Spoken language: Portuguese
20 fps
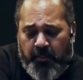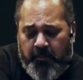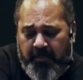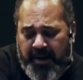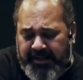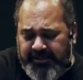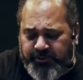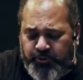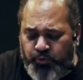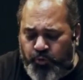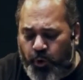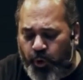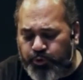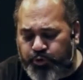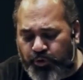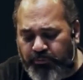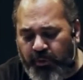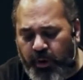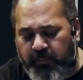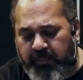mas no
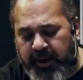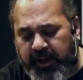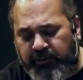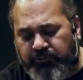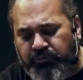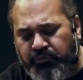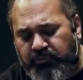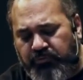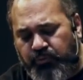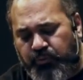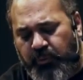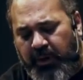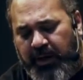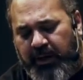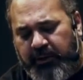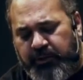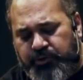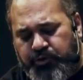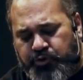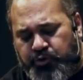outro momento,
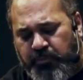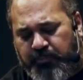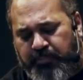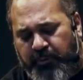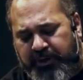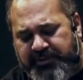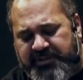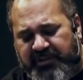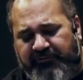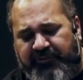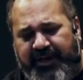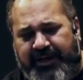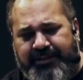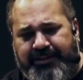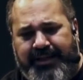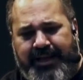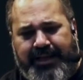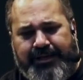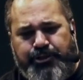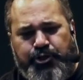uma suposta
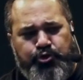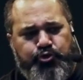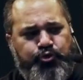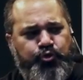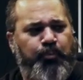verdade